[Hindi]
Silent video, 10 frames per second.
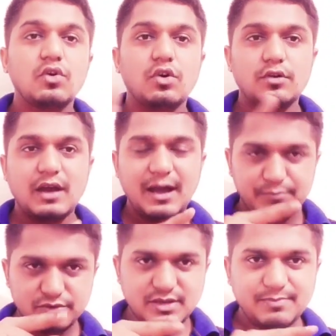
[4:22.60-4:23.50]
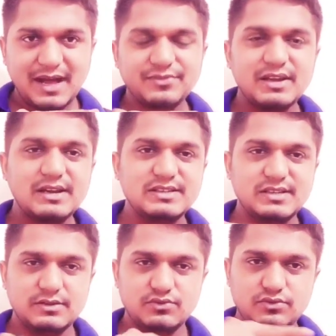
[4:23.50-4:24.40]
और आप मुझसे बात कर
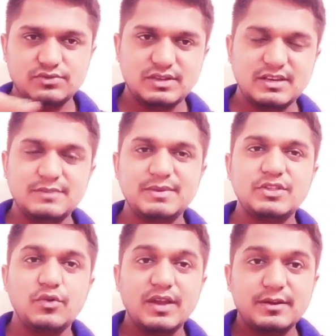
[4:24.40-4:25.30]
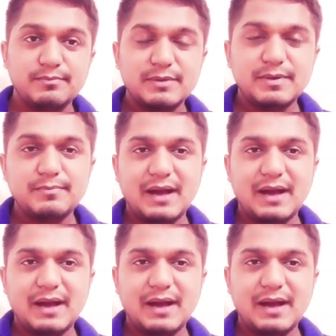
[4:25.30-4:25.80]
लीजिए जो स्क्रीन पे दिए हुए नंबर पे